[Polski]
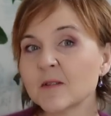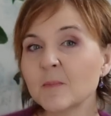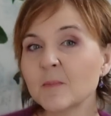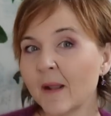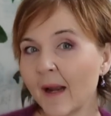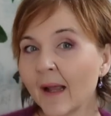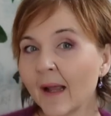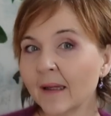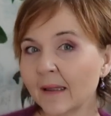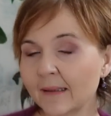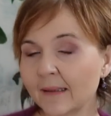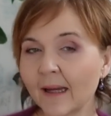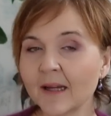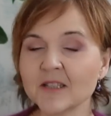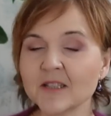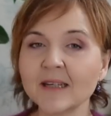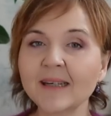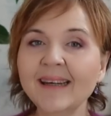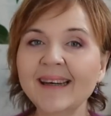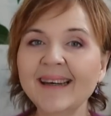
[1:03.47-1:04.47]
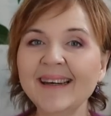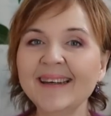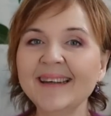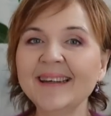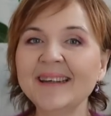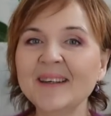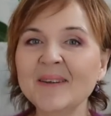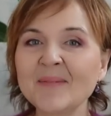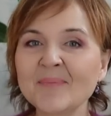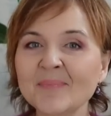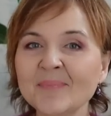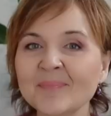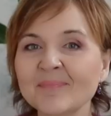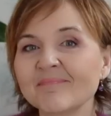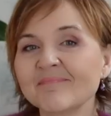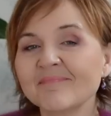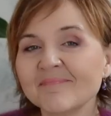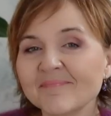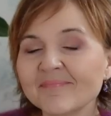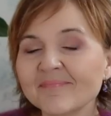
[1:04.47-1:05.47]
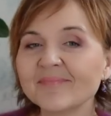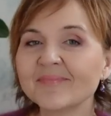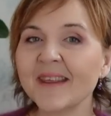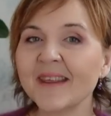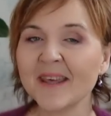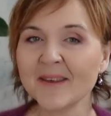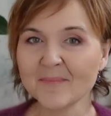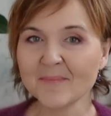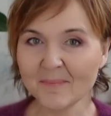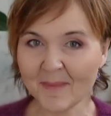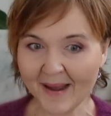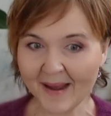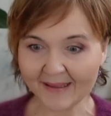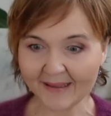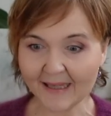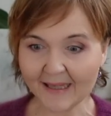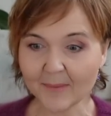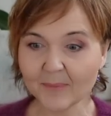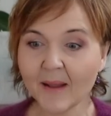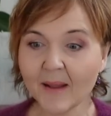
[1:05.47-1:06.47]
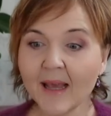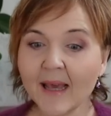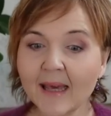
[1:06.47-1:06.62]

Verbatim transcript: wspieranie także tej marki.